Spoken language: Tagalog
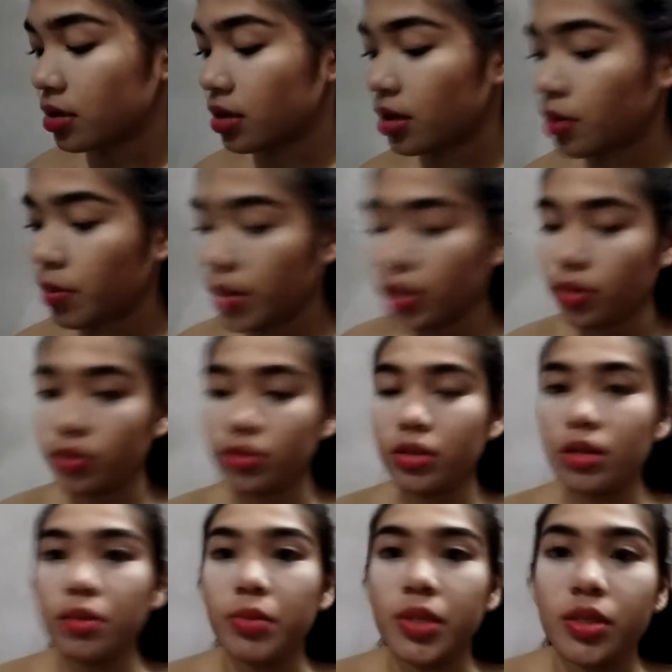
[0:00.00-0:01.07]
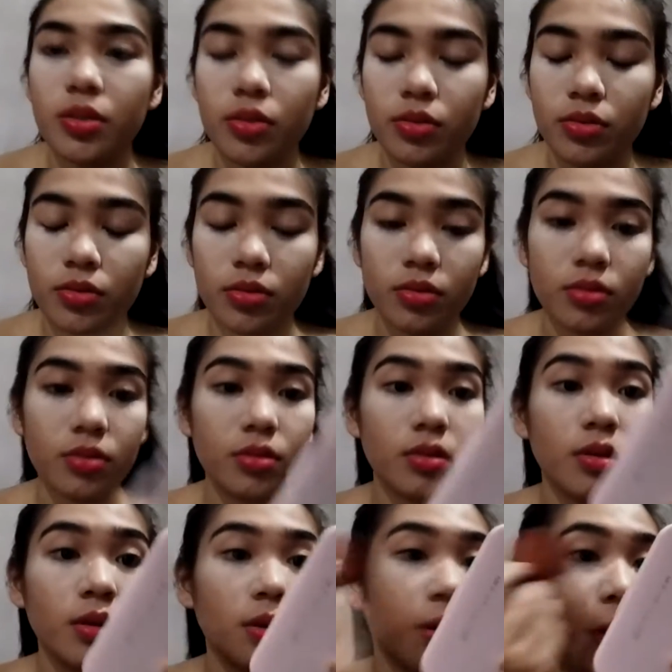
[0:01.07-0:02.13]
Saan na ba yun? Saan ba yun?
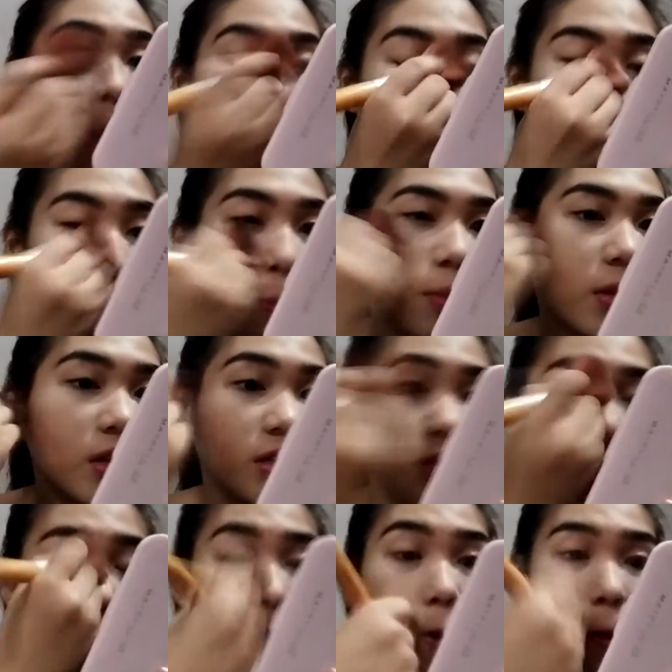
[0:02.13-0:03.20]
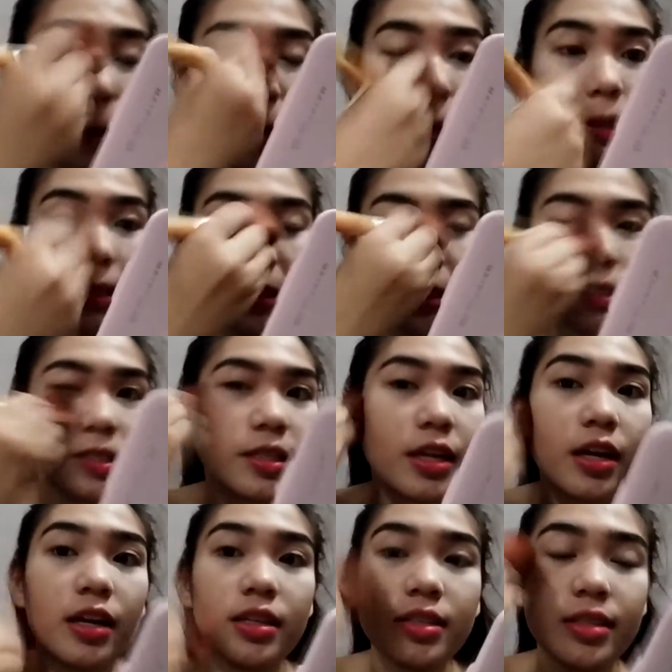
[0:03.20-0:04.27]
Brush away lang natin
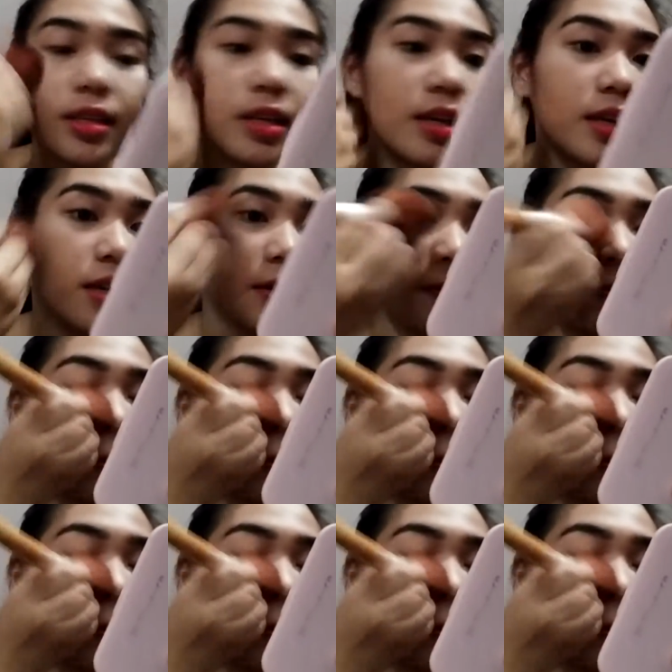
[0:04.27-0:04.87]
siya kasi